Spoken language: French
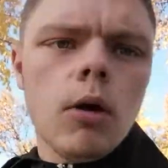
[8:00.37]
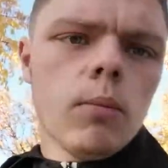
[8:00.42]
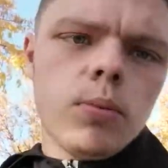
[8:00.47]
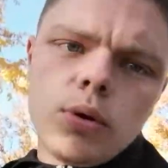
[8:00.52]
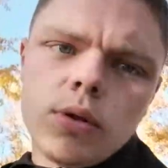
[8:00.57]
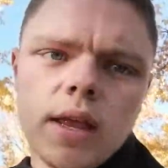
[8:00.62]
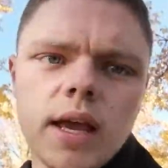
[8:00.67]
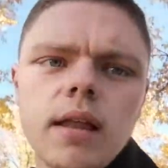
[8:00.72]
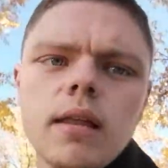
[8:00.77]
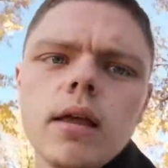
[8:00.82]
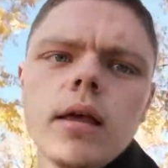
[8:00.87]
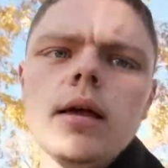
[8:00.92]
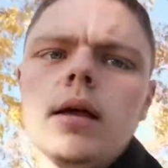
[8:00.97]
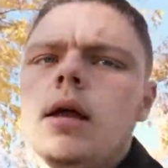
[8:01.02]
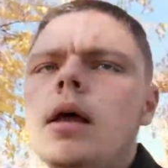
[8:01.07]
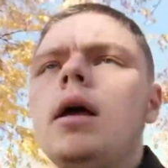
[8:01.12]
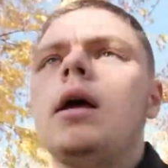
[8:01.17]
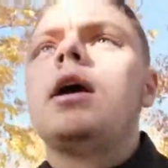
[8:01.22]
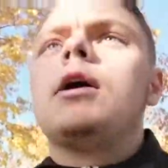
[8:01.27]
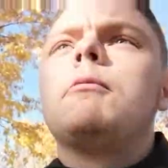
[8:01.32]
peut-être.
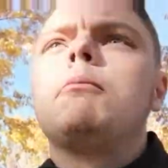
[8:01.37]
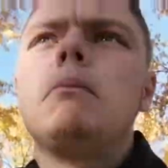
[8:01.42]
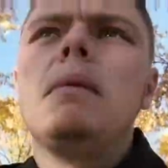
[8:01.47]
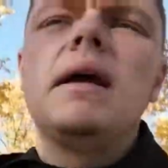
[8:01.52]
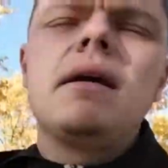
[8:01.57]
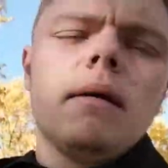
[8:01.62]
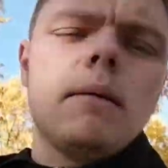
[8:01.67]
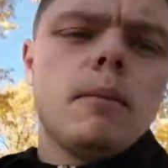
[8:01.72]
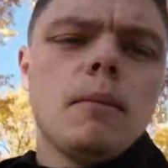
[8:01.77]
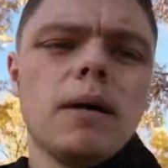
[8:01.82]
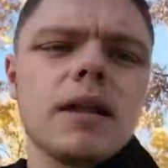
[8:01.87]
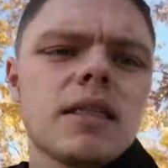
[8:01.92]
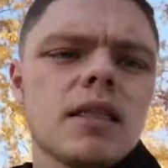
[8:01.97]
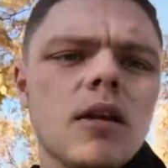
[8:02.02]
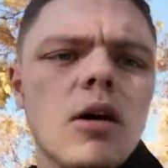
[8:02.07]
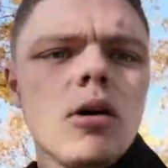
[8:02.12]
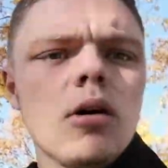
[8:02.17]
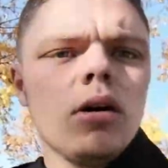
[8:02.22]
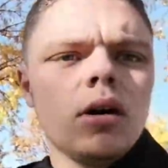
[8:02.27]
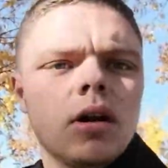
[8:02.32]
Mais
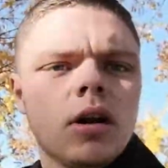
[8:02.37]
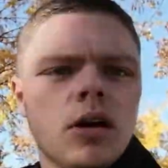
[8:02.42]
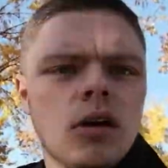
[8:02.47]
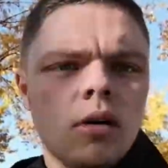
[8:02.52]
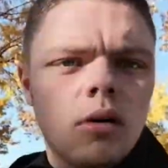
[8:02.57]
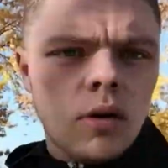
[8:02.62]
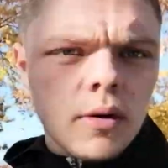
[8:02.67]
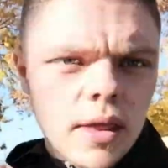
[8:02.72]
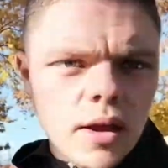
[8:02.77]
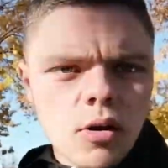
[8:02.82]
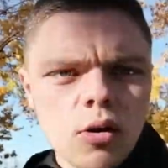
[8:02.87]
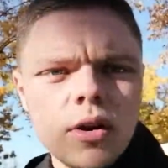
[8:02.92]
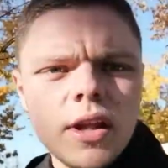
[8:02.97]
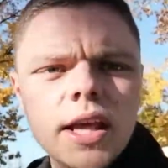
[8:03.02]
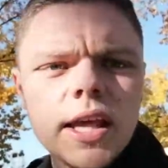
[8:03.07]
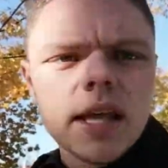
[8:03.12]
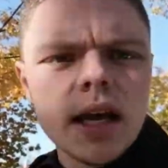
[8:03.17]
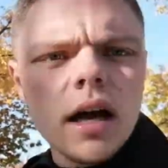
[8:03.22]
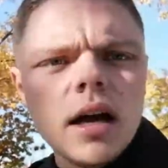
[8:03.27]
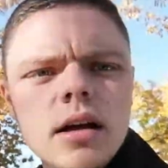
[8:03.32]
maintenant, on est en
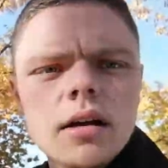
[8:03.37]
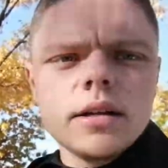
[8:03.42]
Ligue 1,